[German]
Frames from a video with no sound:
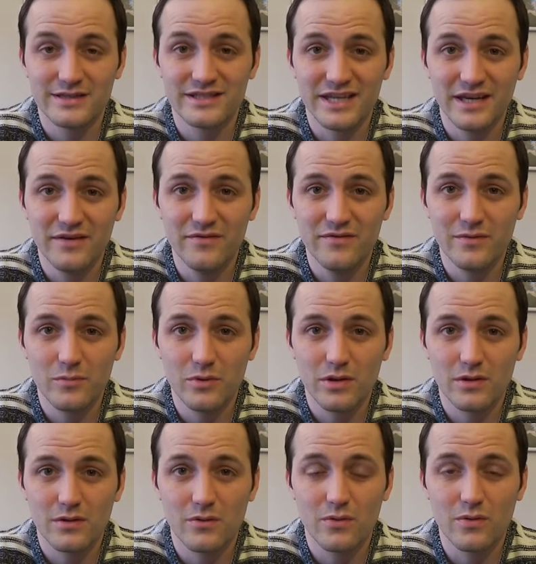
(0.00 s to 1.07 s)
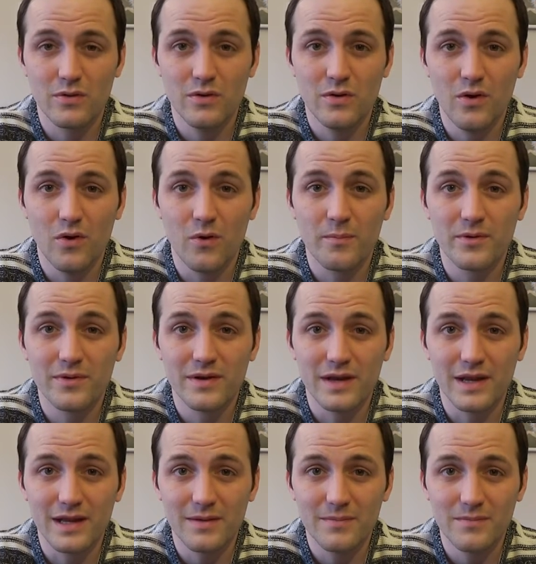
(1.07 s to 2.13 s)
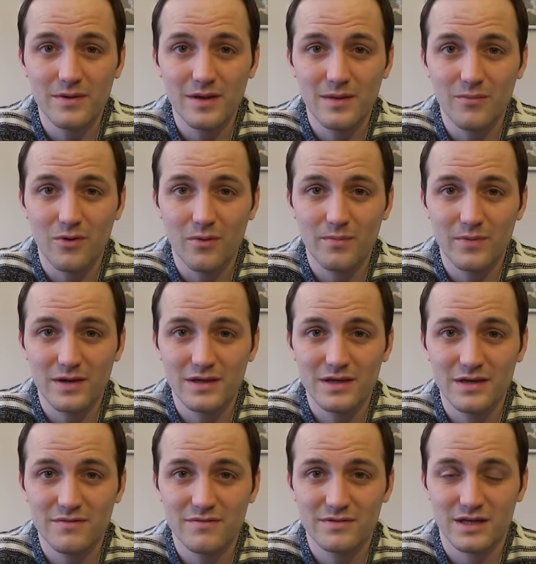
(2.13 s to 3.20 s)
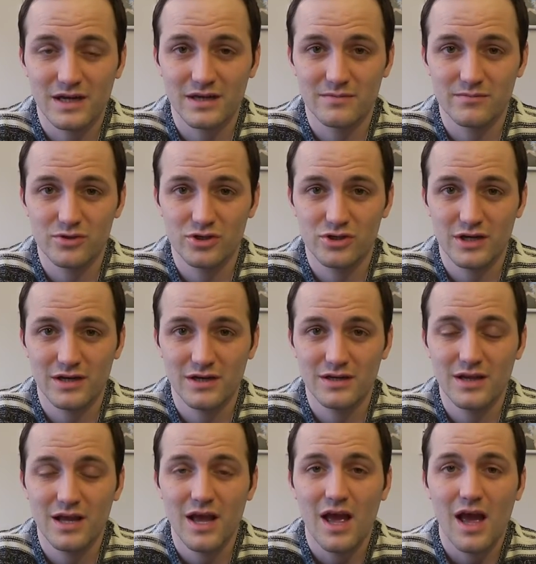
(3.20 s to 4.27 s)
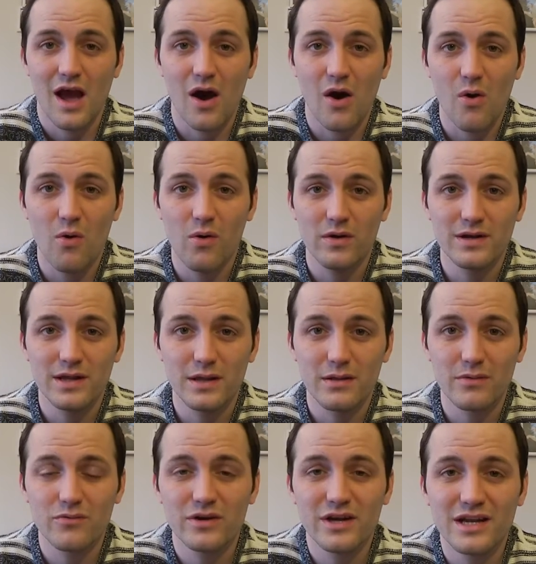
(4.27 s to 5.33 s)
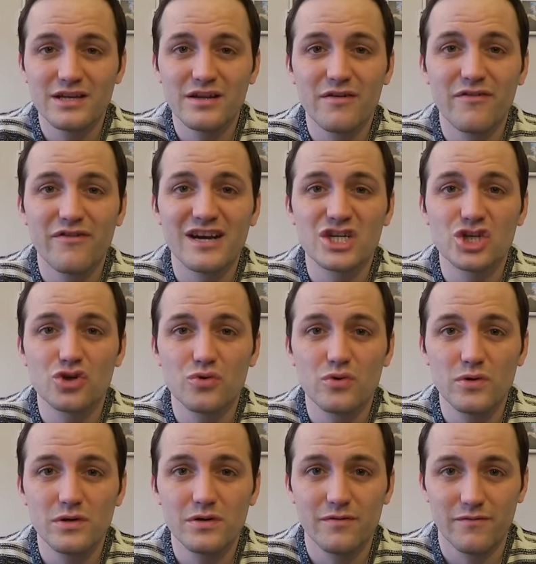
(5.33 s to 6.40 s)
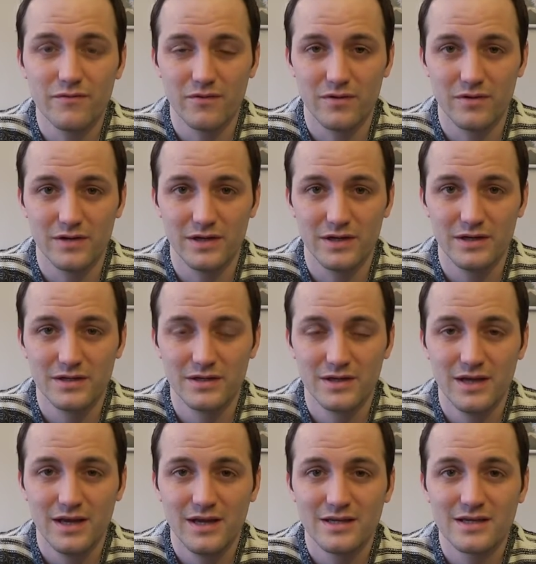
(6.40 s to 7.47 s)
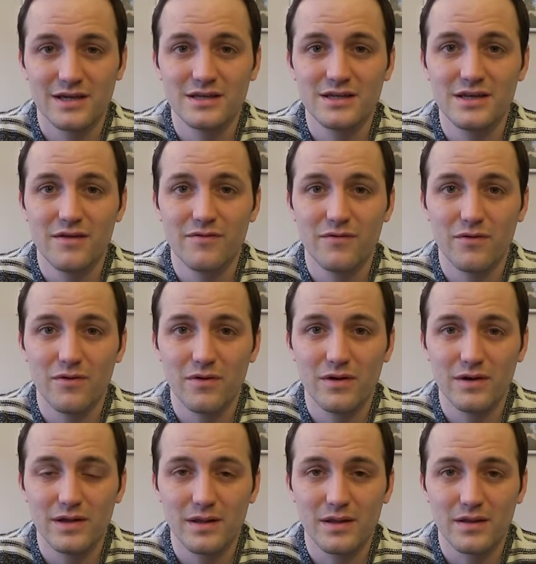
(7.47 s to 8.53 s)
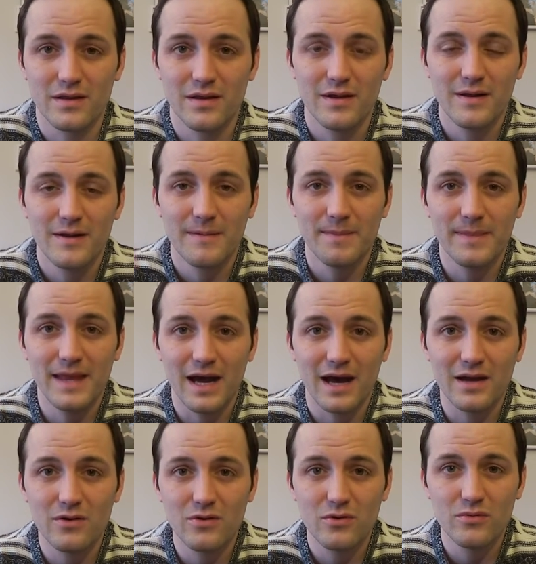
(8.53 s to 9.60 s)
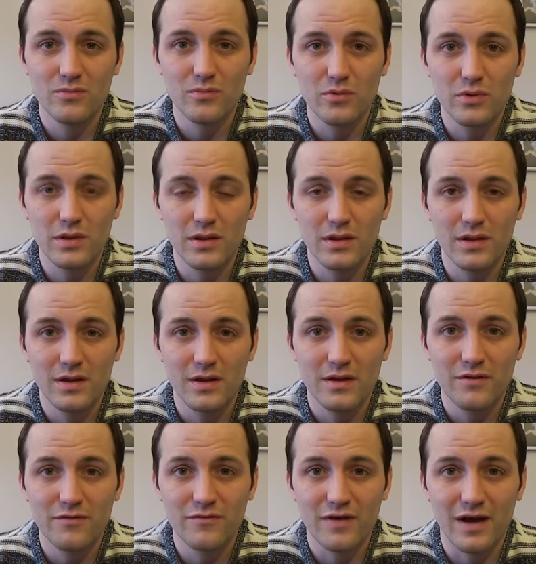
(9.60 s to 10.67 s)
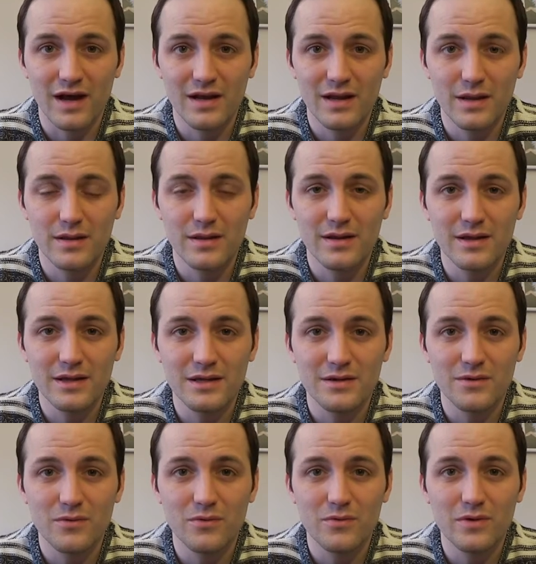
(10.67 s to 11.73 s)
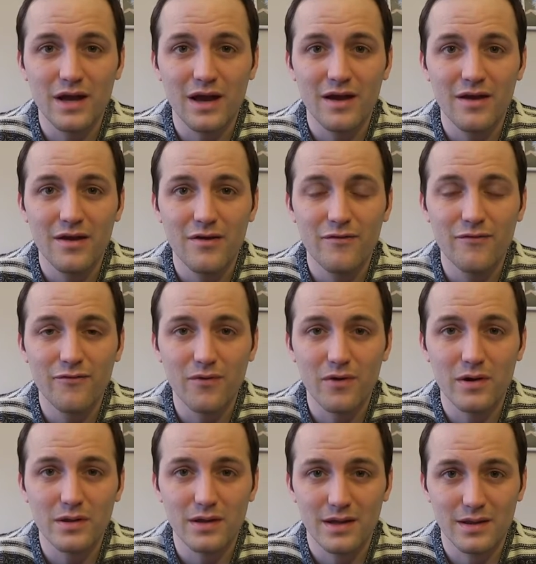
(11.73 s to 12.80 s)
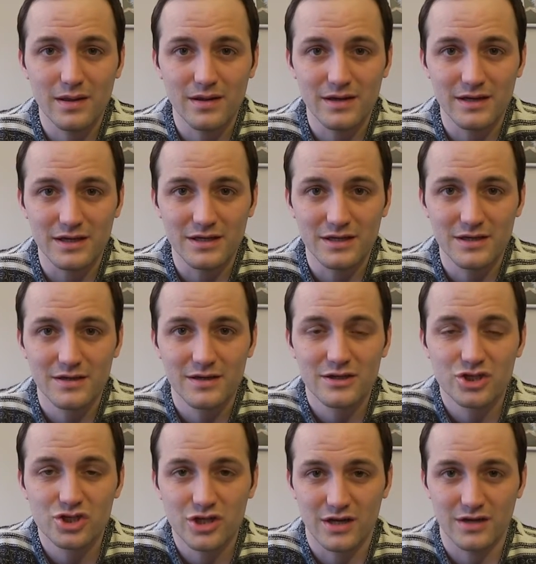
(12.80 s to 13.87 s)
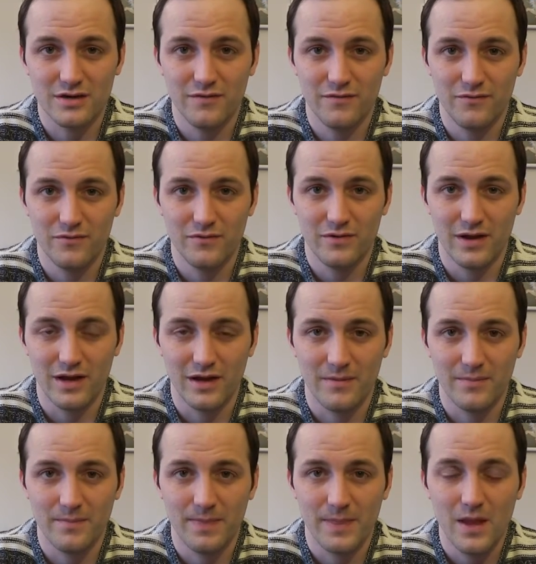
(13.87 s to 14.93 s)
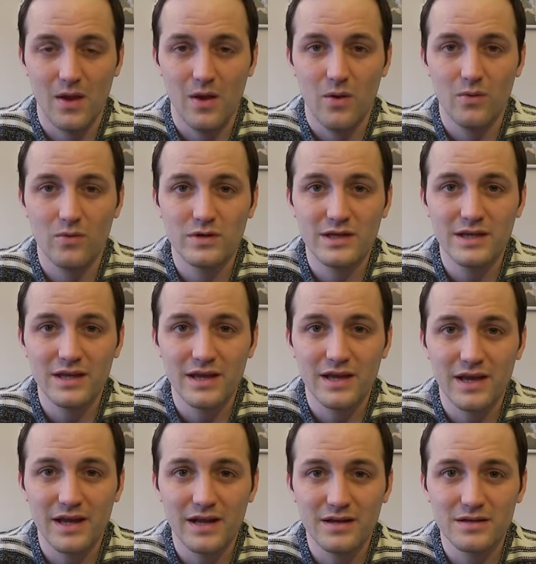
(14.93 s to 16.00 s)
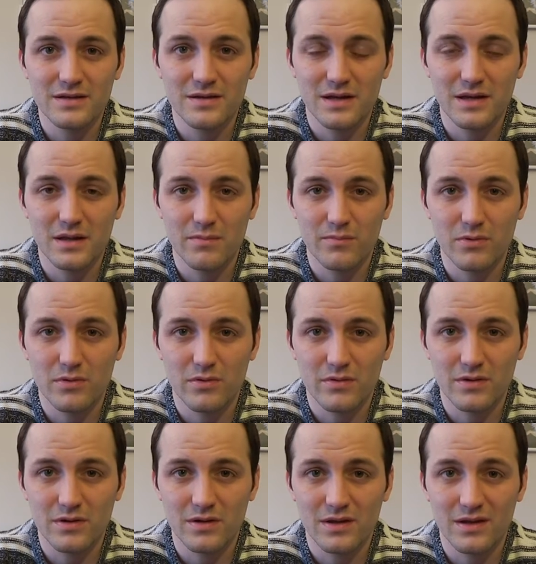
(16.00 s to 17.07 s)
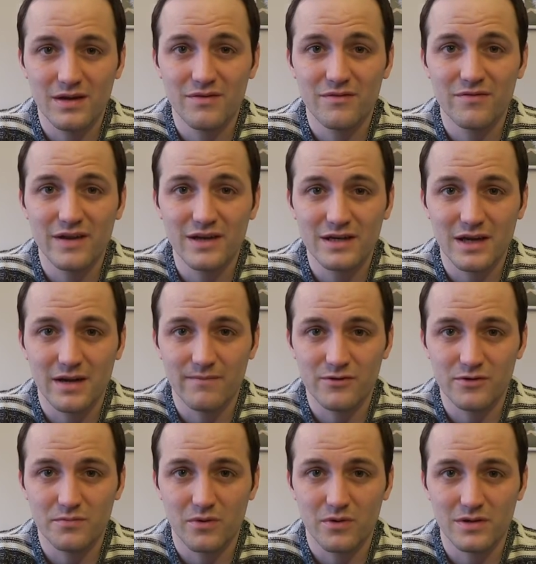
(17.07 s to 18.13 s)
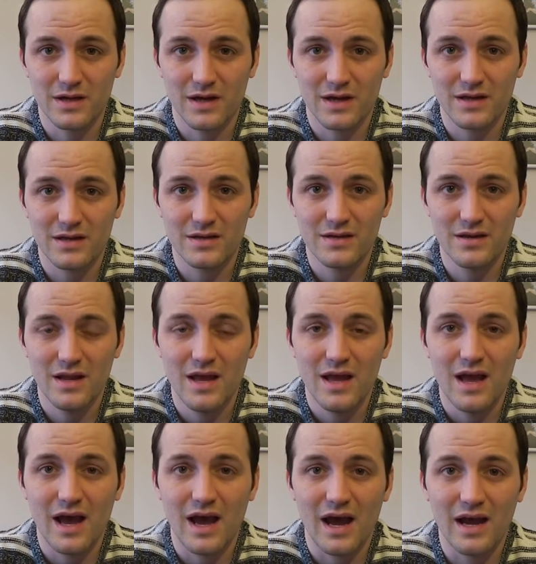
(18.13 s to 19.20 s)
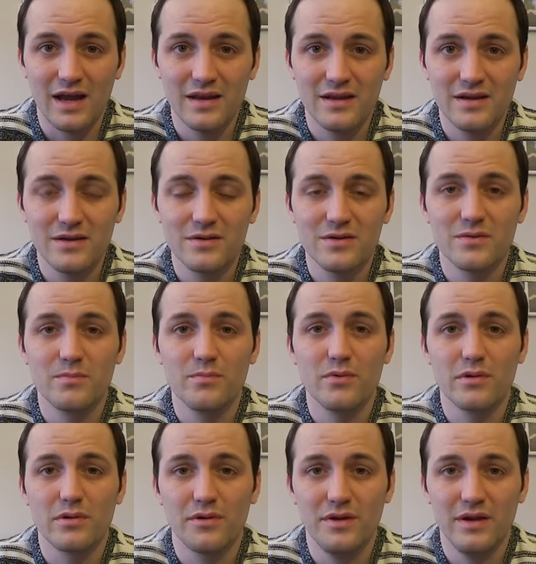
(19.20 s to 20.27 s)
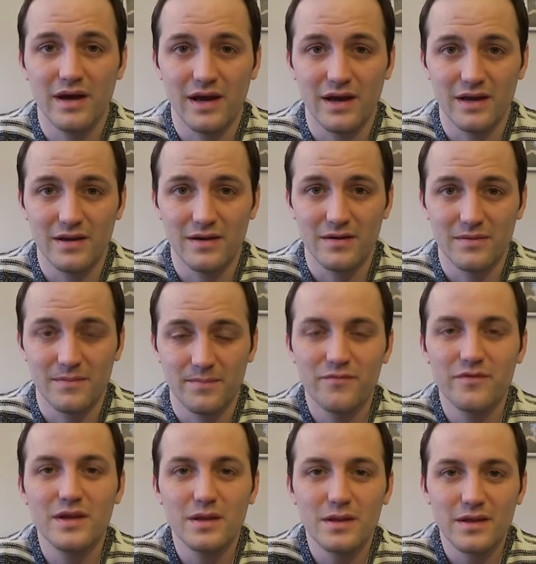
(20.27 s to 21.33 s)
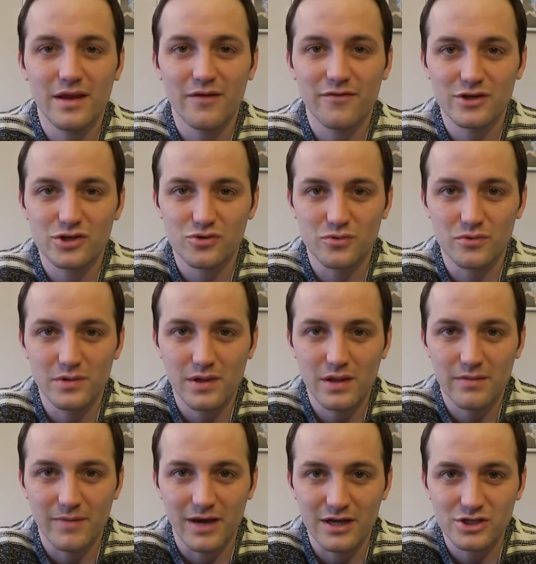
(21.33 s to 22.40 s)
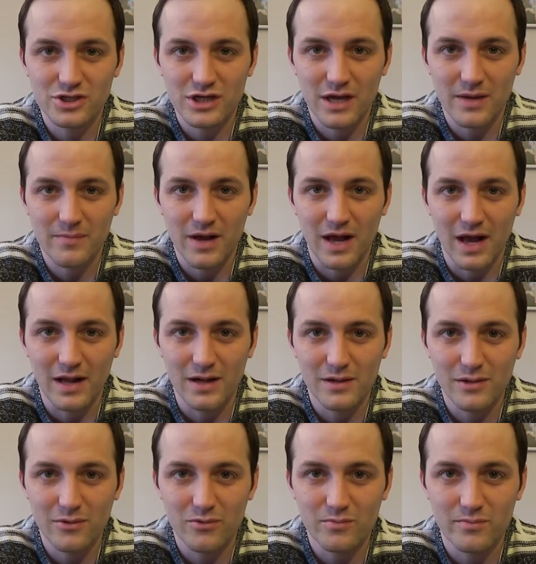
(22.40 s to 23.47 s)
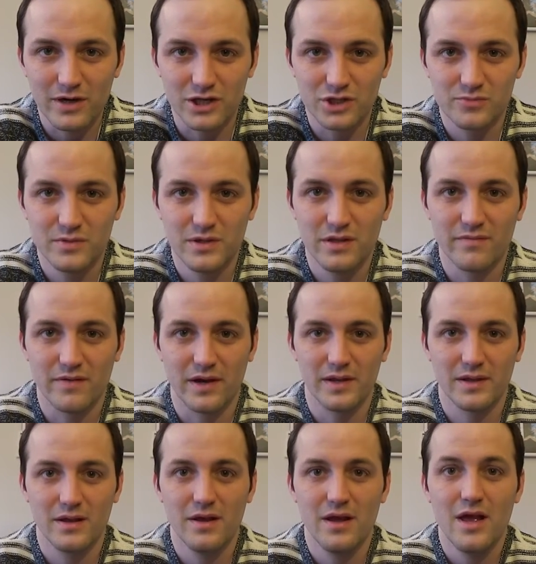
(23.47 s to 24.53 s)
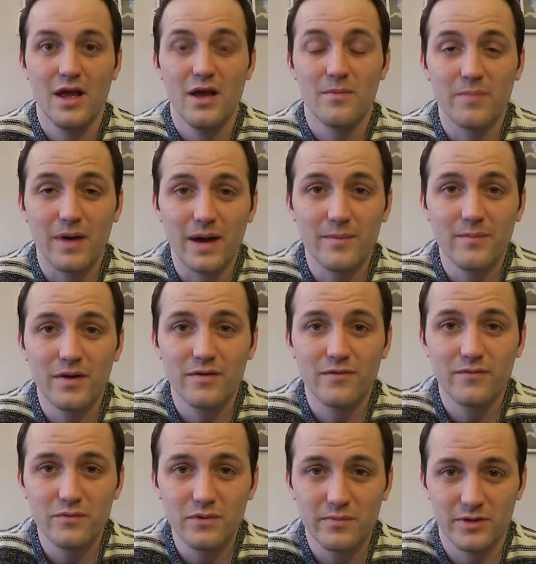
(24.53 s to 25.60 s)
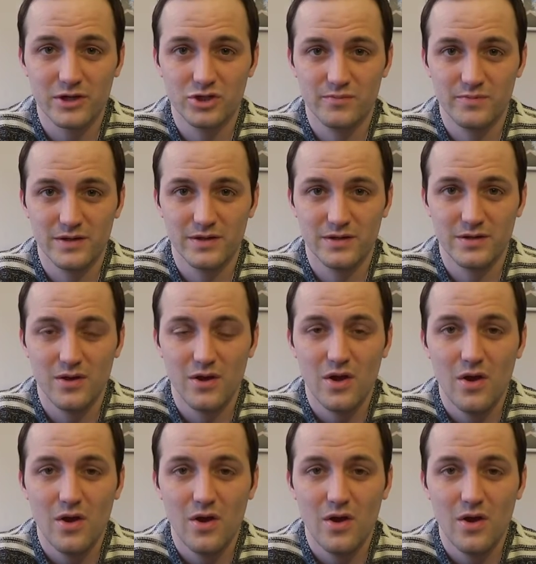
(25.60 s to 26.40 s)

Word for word: Denn wir müssen gucken, ob neben dem objektiven Tatbestand auch das sogenannte Verschulden vorliegt. Ich hatte ja vorgelesen, die Handlung muss fahrlässig oder vorsätzlich stattgefunden haben. Und hier gelten insbesondere in Wettkampfsportarten einige Besonderheiten. Wie ist der Verschuldensmaßstab also beispielsweise beim Fußballspiel?